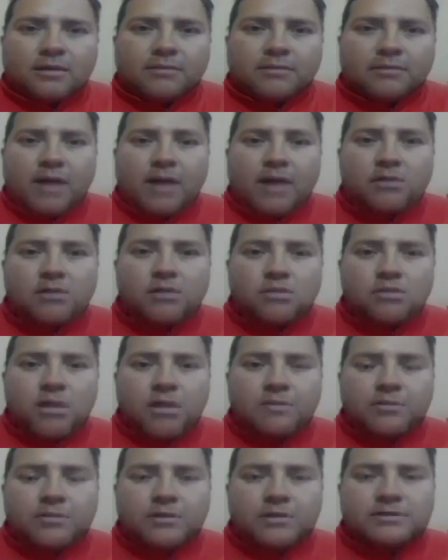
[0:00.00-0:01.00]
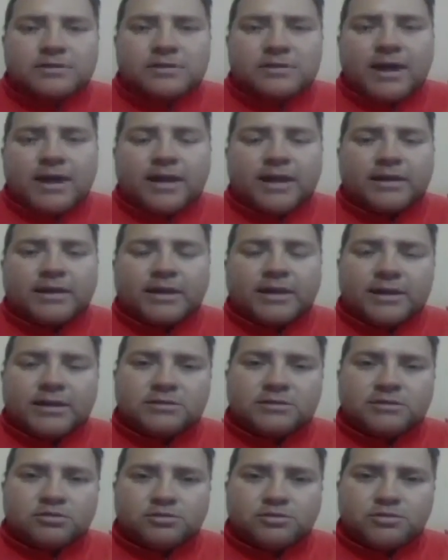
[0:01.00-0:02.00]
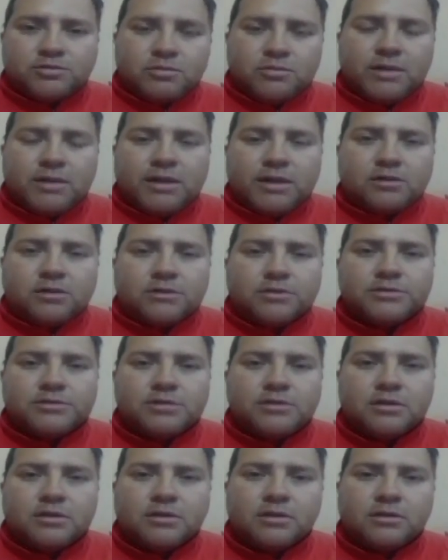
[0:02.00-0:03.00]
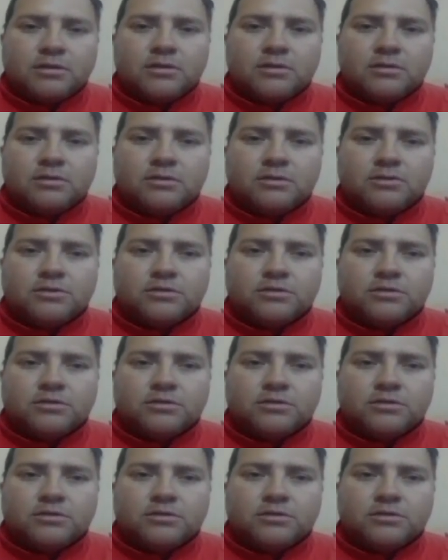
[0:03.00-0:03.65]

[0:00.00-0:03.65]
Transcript: a lo cual pues ya en registros públicos no nos